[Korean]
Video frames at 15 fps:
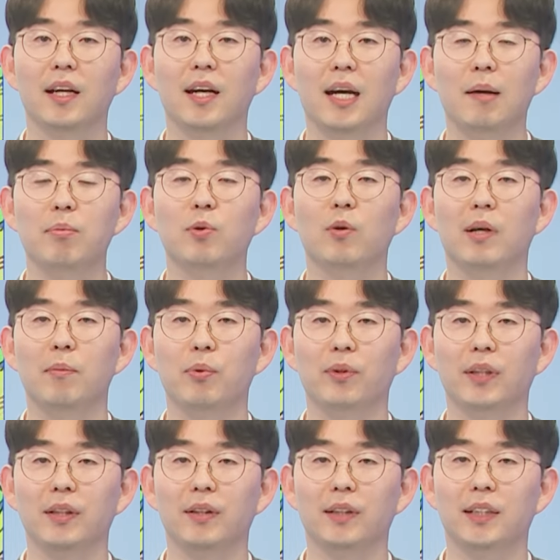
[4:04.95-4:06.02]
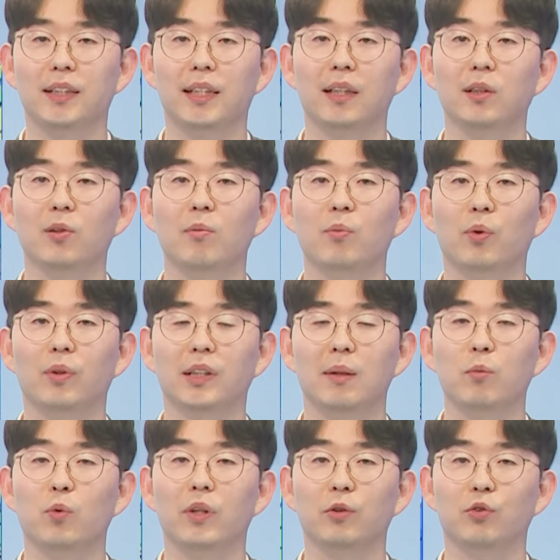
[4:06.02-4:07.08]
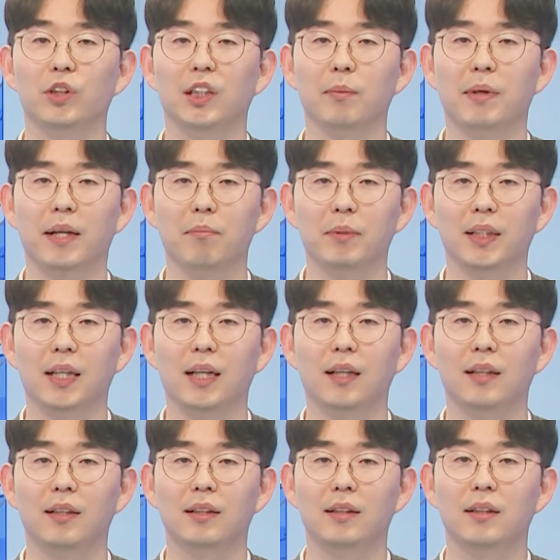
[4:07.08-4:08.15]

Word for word: 앞으로 발표되는 기상정보를 참고해 주시기 바랍니다.